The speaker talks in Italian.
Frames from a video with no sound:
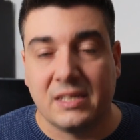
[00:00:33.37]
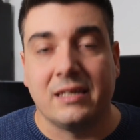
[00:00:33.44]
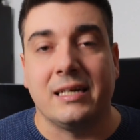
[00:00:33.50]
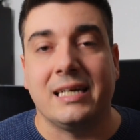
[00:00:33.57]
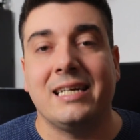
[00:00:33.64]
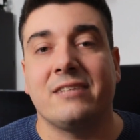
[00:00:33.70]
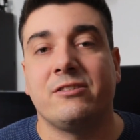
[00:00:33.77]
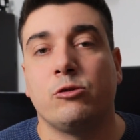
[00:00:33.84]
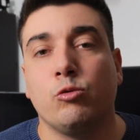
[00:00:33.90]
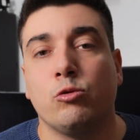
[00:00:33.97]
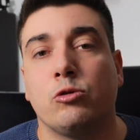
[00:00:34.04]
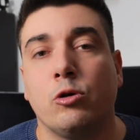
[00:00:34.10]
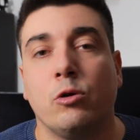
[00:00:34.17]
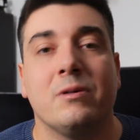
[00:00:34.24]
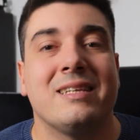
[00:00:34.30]

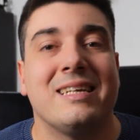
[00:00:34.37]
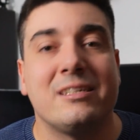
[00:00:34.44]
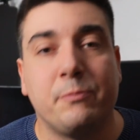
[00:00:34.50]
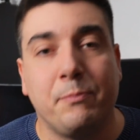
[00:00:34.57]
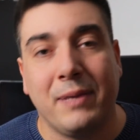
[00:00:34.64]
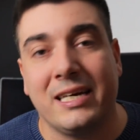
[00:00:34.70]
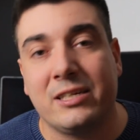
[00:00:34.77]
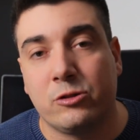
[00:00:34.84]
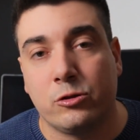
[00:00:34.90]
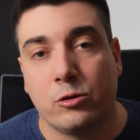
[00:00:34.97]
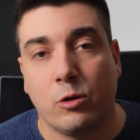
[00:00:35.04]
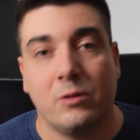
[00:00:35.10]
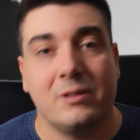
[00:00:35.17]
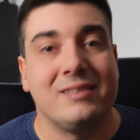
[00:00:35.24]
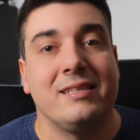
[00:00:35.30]
Innanzitutto
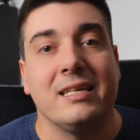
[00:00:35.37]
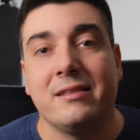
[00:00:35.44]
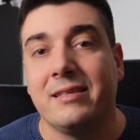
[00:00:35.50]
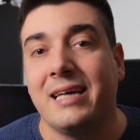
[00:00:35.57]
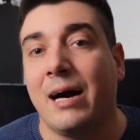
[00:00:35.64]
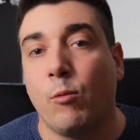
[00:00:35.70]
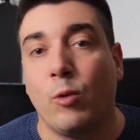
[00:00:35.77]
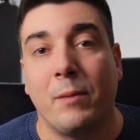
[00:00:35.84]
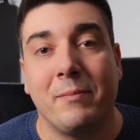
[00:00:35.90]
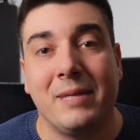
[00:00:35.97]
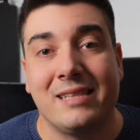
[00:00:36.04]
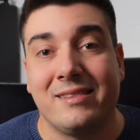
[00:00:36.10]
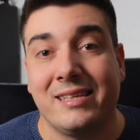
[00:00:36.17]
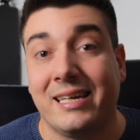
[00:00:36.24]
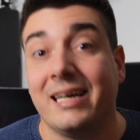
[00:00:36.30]
spesso tendiamo a
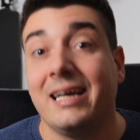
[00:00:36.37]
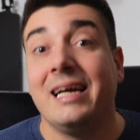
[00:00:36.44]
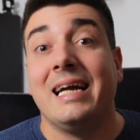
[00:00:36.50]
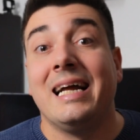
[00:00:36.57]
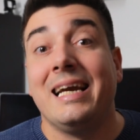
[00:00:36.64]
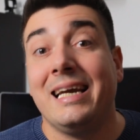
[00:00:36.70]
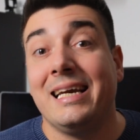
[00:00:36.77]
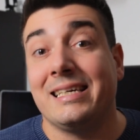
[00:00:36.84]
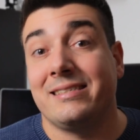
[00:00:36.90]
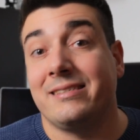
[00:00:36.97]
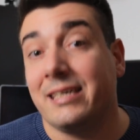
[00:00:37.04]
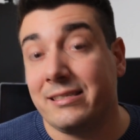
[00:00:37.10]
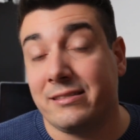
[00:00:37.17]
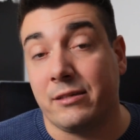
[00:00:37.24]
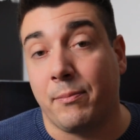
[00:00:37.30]
mettere le
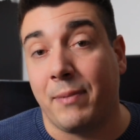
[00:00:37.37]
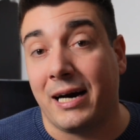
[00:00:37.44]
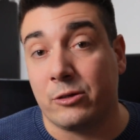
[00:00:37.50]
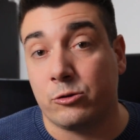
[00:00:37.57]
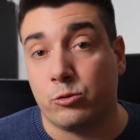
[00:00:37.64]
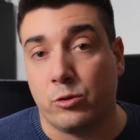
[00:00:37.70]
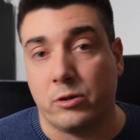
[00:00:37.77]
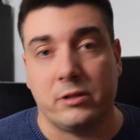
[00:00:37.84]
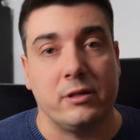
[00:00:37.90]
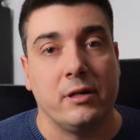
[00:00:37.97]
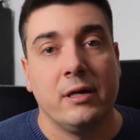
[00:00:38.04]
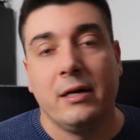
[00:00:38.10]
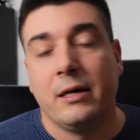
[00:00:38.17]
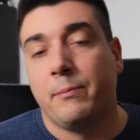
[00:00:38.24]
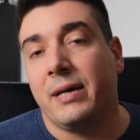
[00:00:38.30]
stesse password
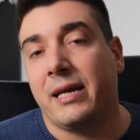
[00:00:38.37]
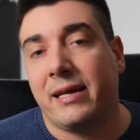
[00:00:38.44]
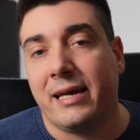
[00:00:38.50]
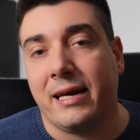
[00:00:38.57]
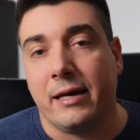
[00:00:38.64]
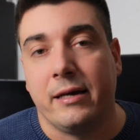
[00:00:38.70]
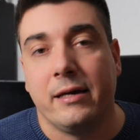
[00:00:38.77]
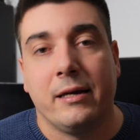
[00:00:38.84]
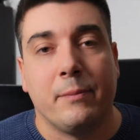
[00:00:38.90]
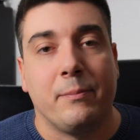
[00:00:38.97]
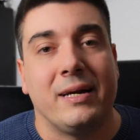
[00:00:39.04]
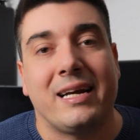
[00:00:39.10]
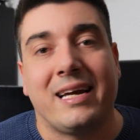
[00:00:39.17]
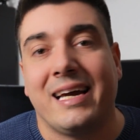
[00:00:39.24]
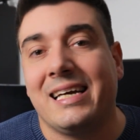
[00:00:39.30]
perché?
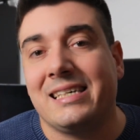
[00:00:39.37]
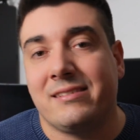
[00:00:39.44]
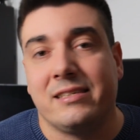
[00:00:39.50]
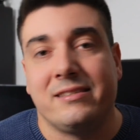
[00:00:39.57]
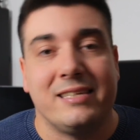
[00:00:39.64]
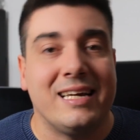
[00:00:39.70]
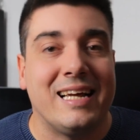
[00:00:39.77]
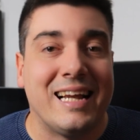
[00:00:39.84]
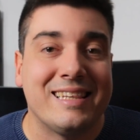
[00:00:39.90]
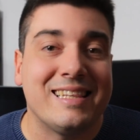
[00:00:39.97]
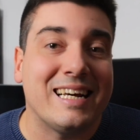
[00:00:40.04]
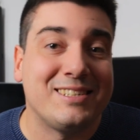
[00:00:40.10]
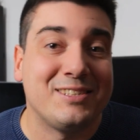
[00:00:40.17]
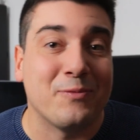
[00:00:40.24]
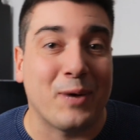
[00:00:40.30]
Perché se, se,
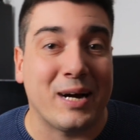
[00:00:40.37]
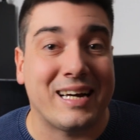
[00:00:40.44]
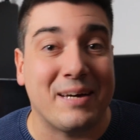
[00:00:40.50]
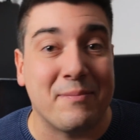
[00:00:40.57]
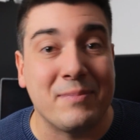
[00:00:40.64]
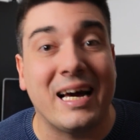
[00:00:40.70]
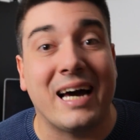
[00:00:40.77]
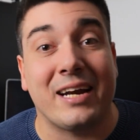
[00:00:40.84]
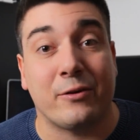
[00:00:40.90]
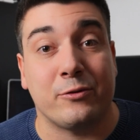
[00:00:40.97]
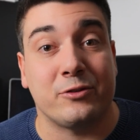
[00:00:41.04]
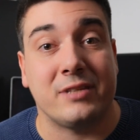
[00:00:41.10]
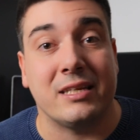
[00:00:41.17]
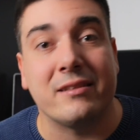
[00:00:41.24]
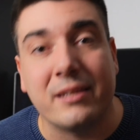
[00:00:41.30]
andassimo a cambiare
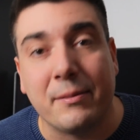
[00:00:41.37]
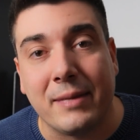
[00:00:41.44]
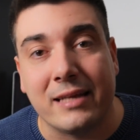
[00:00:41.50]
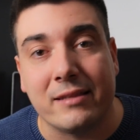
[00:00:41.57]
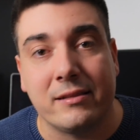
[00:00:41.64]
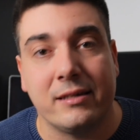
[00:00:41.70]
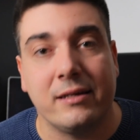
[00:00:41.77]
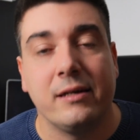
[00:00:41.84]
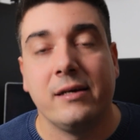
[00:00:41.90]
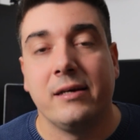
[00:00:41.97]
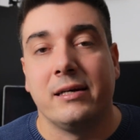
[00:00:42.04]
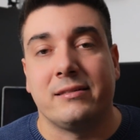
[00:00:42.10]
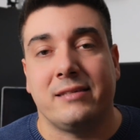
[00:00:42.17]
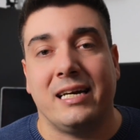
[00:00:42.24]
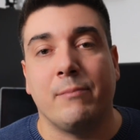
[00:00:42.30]
costantemente
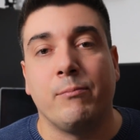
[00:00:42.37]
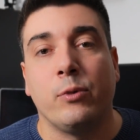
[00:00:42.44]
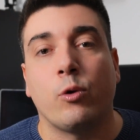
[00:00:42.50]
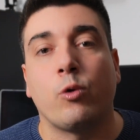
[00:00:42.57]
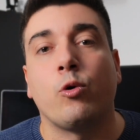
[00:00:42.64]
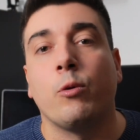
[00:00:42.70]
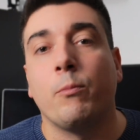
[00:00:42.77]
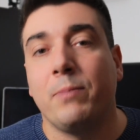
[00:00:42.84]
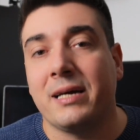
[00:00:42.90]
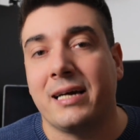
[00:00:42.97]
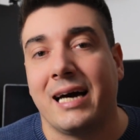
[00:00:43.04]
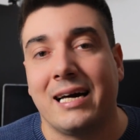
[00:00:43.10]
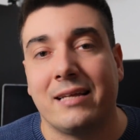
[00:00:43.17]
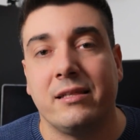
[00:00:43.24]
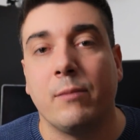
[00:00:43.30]
sarebbero
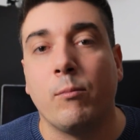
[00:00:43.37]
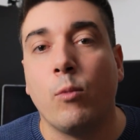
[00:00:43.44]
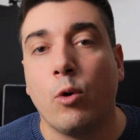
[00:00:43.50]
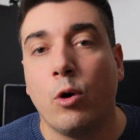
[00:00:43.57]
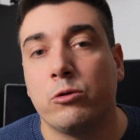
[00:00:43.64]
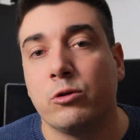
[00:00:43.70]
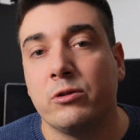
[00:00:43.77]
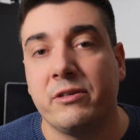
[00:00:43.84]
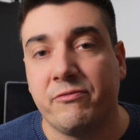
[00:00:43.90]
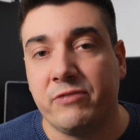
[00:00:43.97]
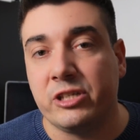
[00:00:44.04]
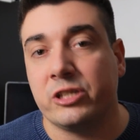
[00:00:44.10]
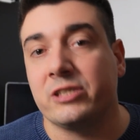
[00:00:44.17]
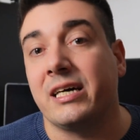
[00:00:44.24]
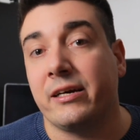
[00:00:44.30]
complicate e molto
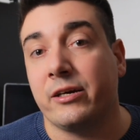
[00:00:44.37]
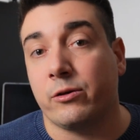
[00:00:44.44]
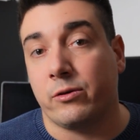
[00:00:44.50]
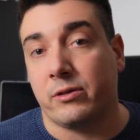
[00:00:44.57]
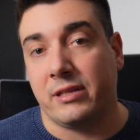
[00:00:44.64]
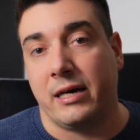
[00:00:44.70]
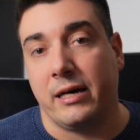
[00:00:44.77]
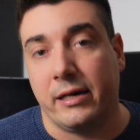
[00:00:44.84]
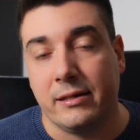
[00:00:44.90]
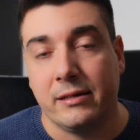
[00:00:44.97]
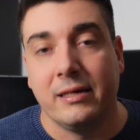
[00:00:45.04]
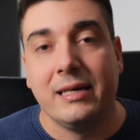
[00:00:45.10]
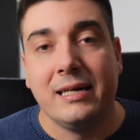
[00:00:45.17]
difficili da ricordare.